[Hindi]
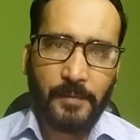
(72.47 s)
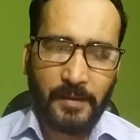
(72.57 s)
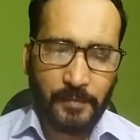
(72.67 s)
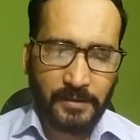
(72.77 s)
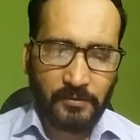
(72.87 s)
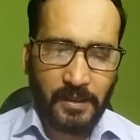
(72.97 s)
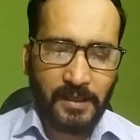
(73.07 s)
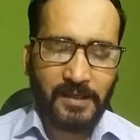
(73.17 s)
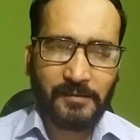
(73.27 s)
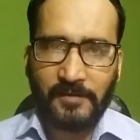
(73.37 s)
में बंद हुआ
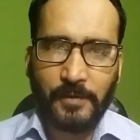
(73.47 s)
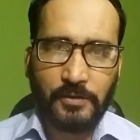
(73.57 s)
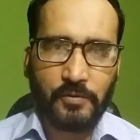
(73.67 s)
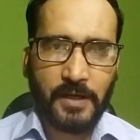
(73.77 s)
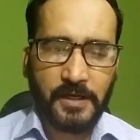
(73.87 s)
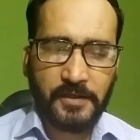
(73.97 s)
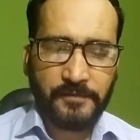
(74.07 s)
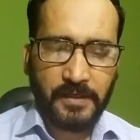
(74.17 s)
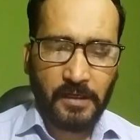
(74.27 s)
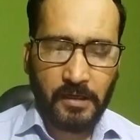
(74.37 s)
है लाइट बंद हुआ है
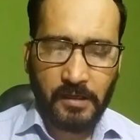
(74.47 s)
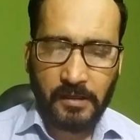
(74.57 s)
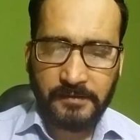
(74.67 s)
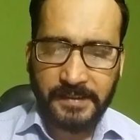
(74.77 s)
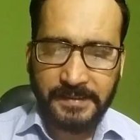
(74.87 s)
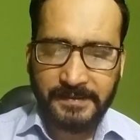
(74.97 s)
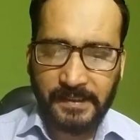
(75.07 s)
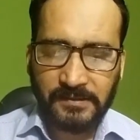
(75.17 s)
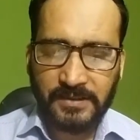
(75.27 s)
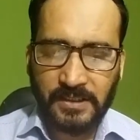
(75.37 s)
निफ्टी और
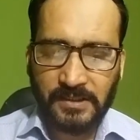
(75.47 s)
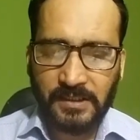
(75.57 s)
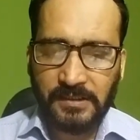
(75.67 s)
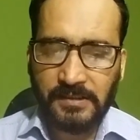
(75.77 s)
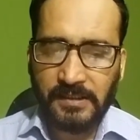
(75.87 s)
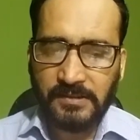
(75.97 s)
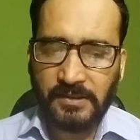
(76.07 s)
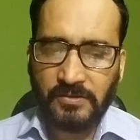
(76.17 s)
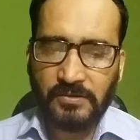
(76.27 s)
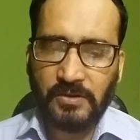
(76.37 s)
सनसेक छत्तीस हज़ार
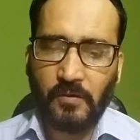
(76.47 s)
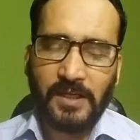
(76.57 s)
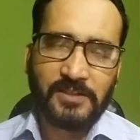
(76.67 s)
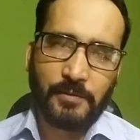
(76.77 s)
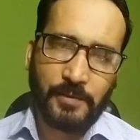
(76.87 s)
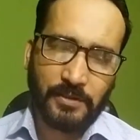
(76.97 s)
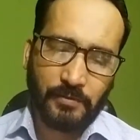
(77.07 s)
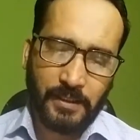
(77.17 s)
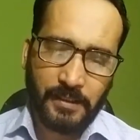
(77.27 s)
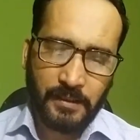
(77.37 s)
छः सौ चौवालीस में बंद
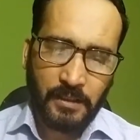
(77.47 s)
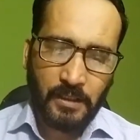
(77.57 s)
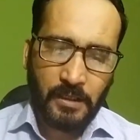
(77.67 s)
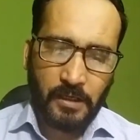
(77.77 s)
हुआ है